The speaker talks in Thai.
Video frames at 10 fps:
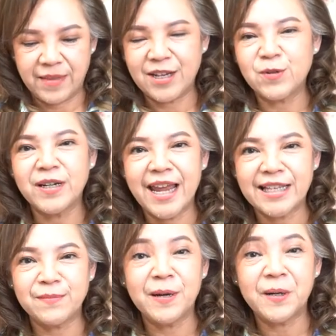ในช่วงนี้
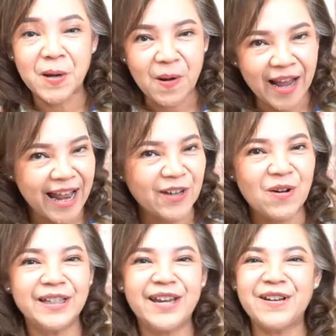อาจจะมีเรื่องของการท่
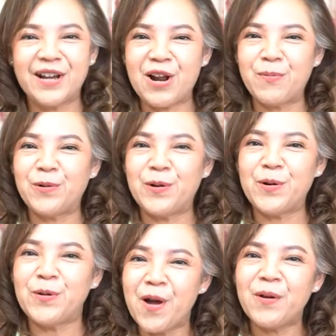องเที่ยวในครอบครัวด้
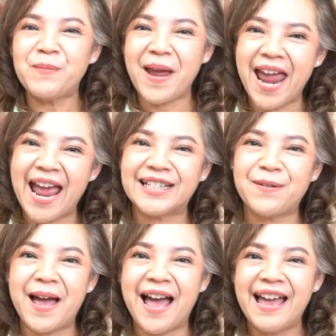ณพ่อคุณแม่อาจ
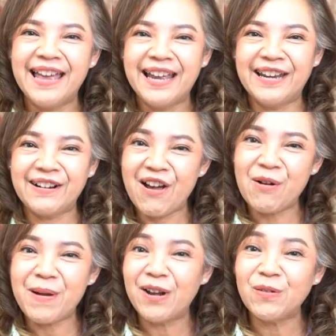จะพาน้อ
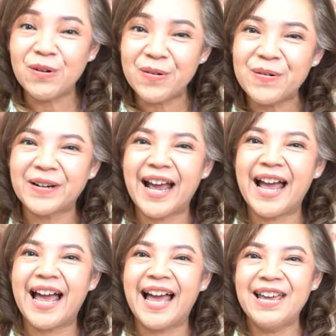งๆพาลูกๆนะ
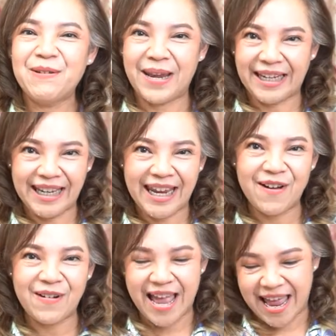คะไปเที่ย
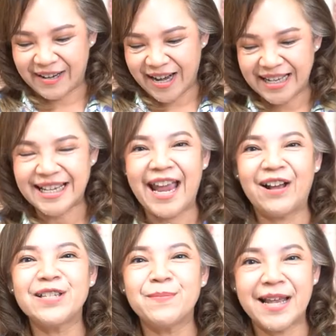วอ่ารายจ่าย
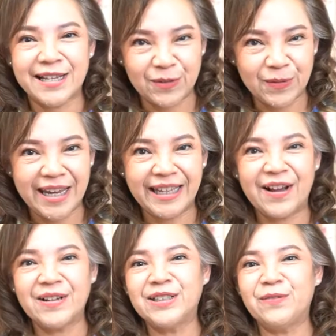ก็จะมาจากตรงนี้
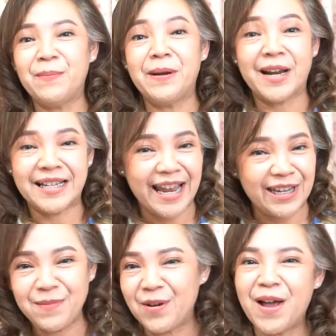แต่ก็ถือว่าเป็นรายจ่าย
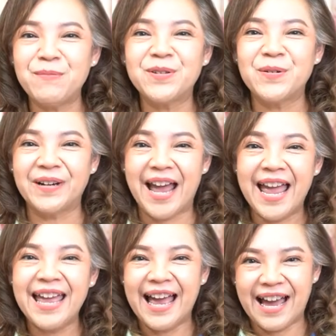ที่มีความสุขนะ
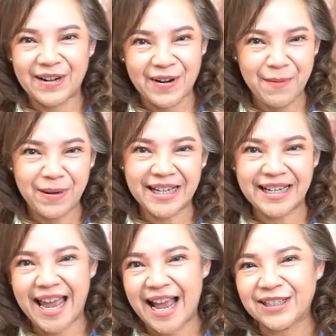เราได้ไปเดิ
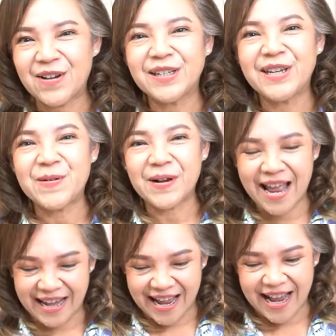นทางท่องเที่ยว
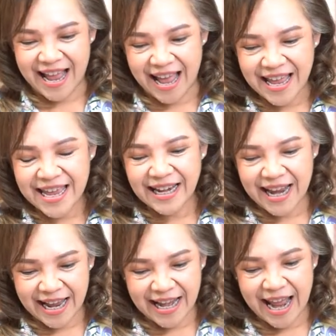กันนะคะ
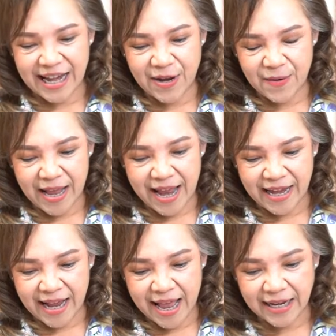ในขณะเดียวกัน
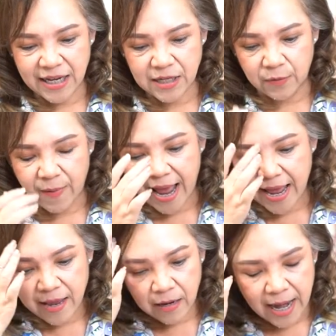นะคะถ้าเกิดว่า
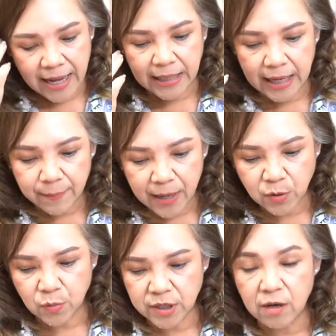ใครที่กำลัง
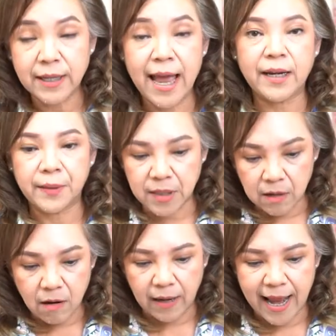ดูช่องทางในเรื่อ
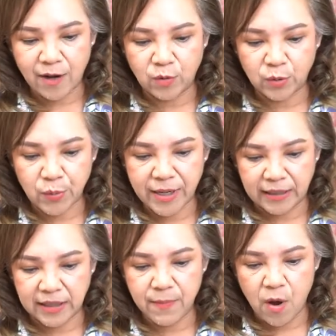งของการลงทุนอ
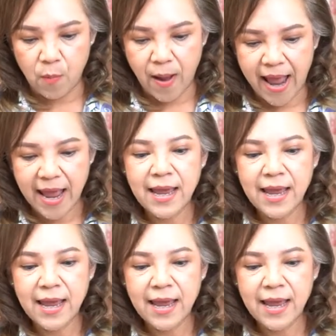ย่างที่บอกว่า